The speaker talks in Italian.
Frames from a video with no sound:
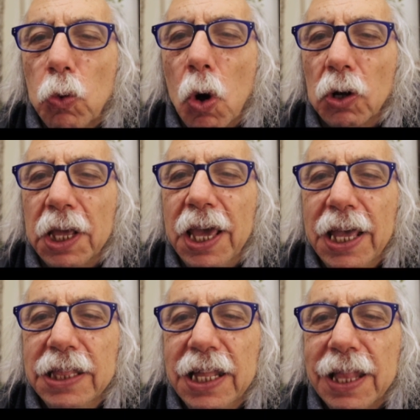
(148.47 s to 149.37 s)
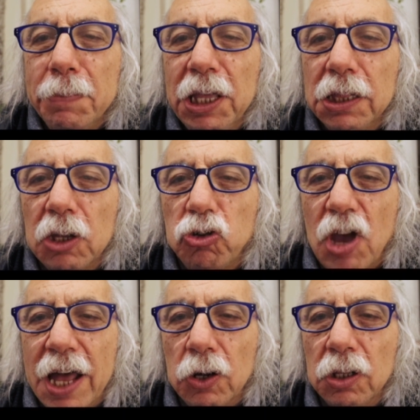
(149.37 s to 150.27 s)
cuore e nella mente,
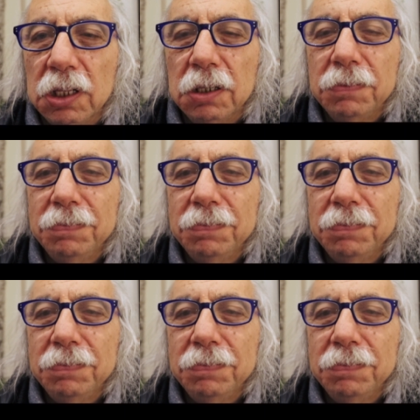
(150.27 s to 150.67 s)
Sharon?